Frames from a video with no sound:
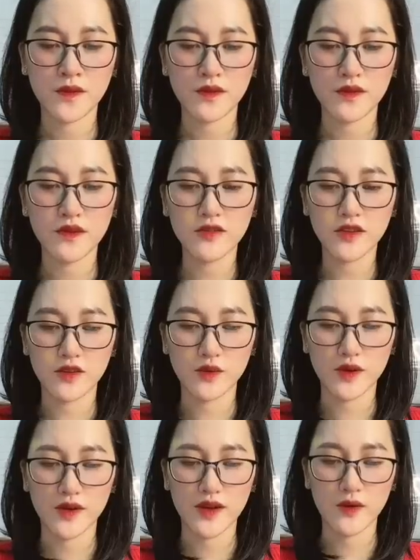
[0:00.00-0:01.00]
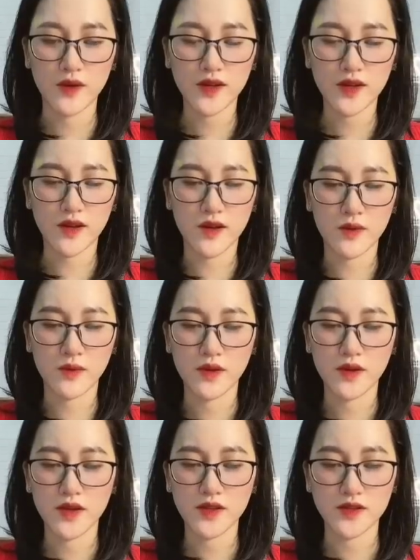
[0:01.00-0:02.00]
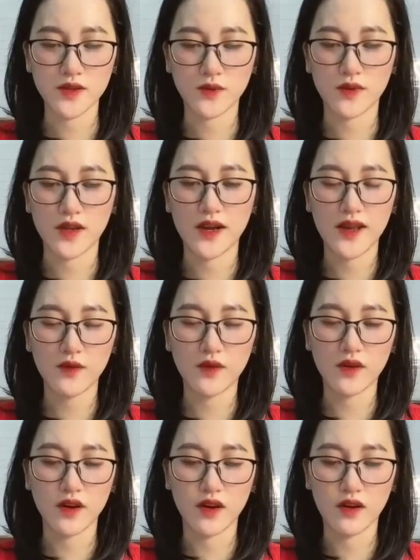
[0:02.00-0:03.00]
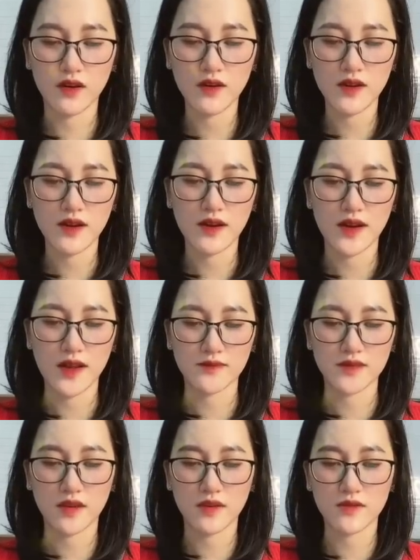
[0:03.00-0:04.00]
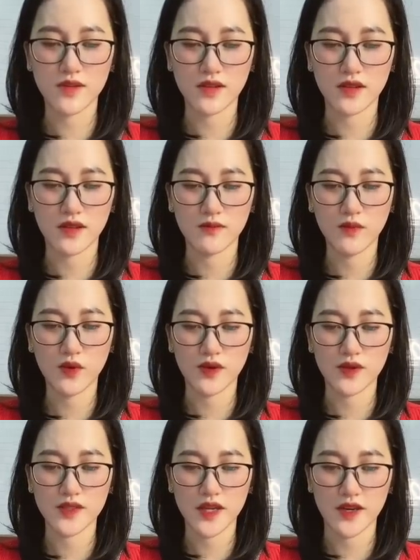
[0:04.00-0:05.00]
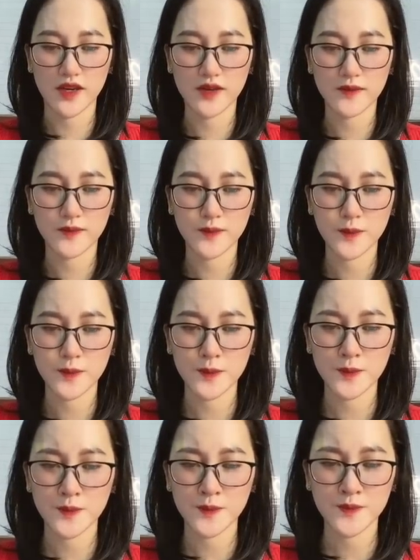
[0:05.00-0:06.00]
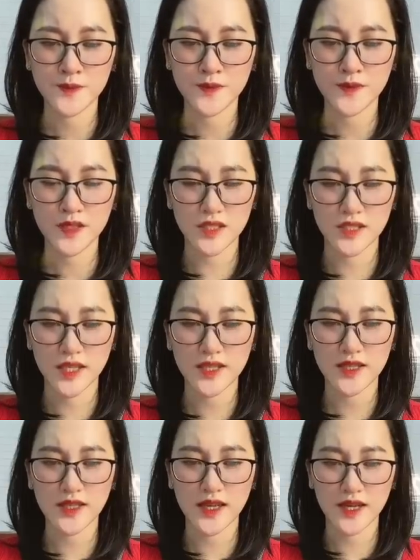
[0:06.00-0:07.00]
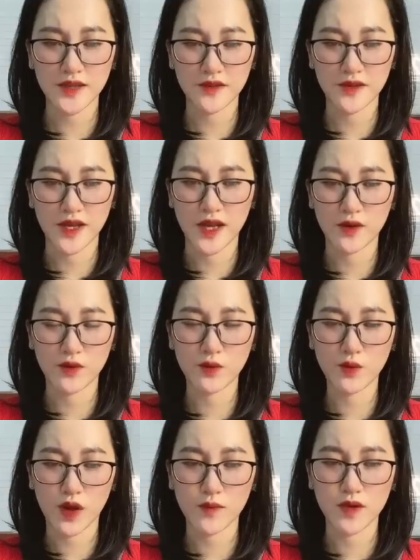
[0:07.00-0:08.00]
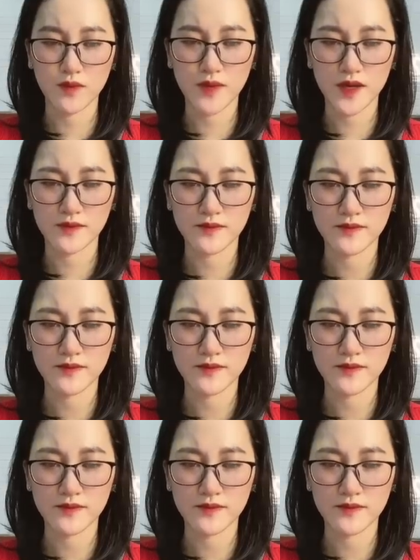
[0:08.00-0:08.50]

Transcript: Khương Nhật Thụy đau hết cả đầu, dùng lý lẽ của người lớn làm sao có thể khiến một đứa trẻ đây chỉ trách hai người ai cũng quá bướng bỉnh